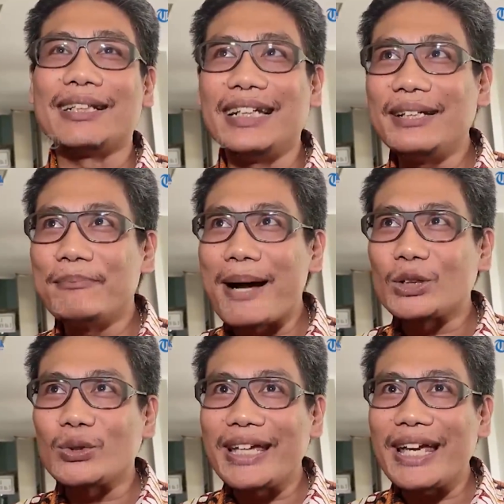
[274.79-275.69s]
Jadi
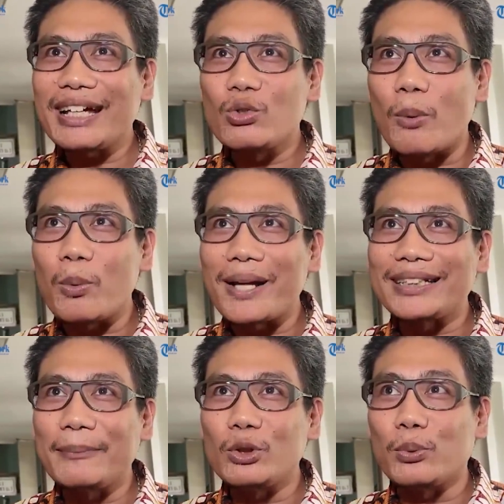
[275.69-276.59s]
maksudnya 24
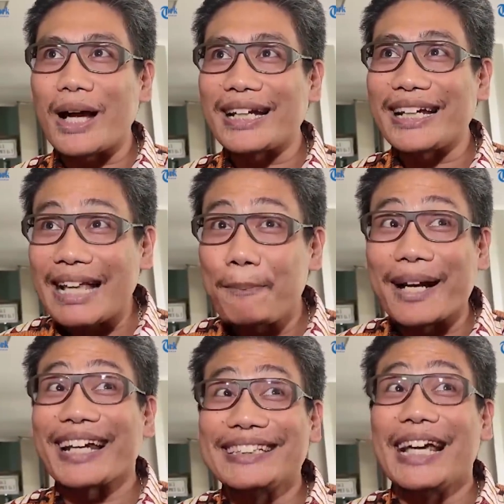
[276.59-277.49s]
jam itu bukan kita
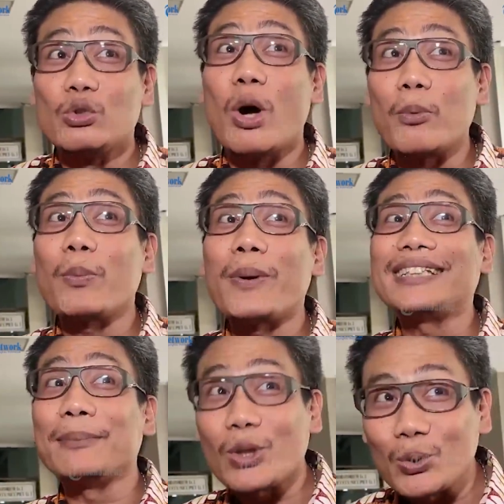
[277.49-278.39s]
bekerja 24
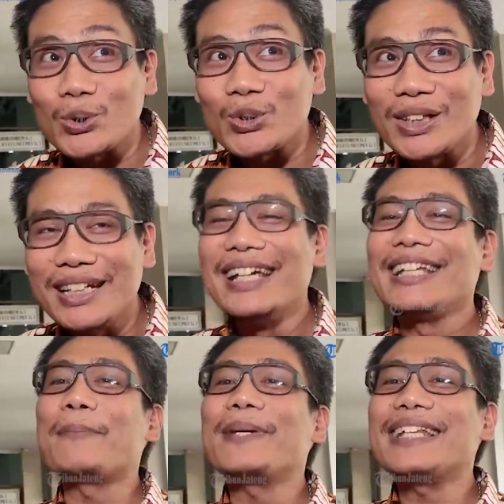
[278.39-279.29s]
jam terus,
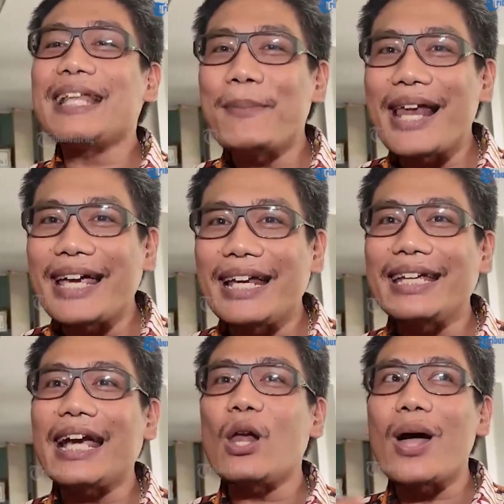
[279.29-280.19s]
tapi kita melayani
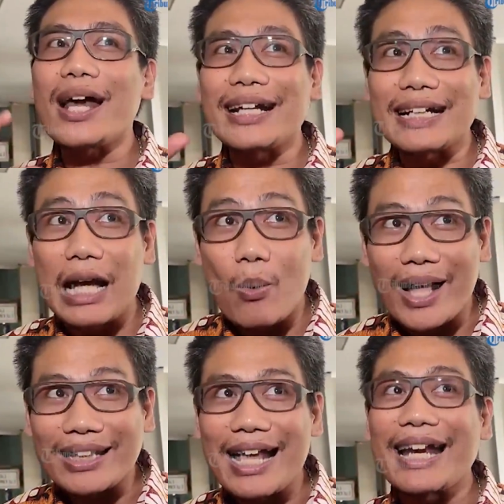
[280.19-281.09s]
kalau ada
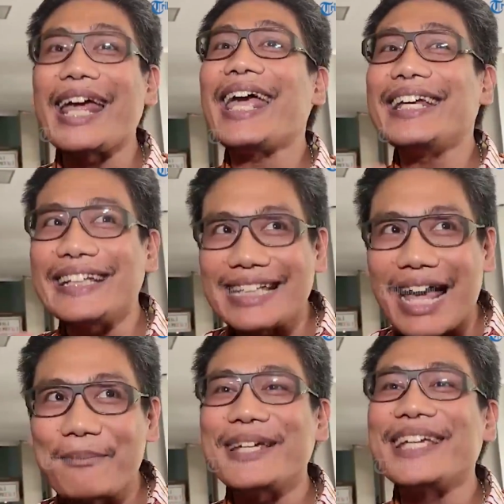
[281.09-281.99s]
kegawatan,
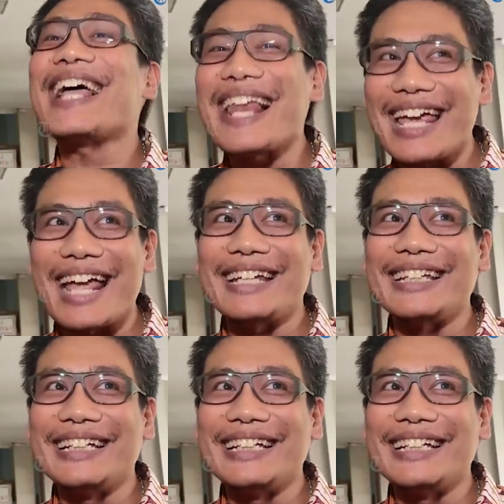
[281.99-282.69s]
anytime kita layani.